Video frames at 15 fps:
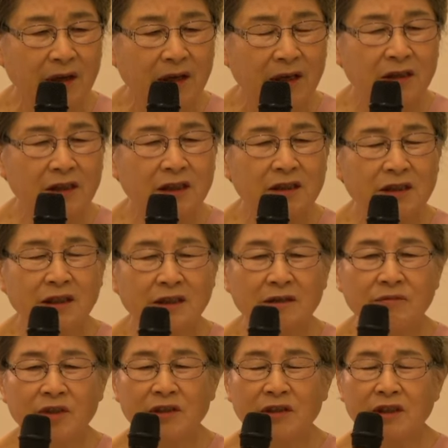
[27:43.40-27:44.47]
어떤
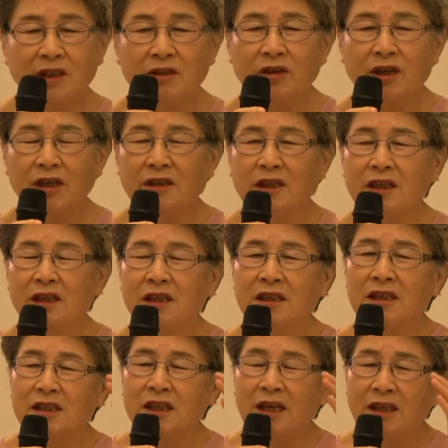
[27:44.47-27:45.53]
사람들은 기도할 때
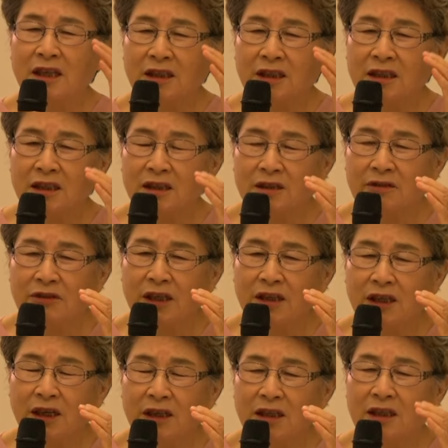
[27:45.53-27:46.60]
이런 생각이 들어왔다.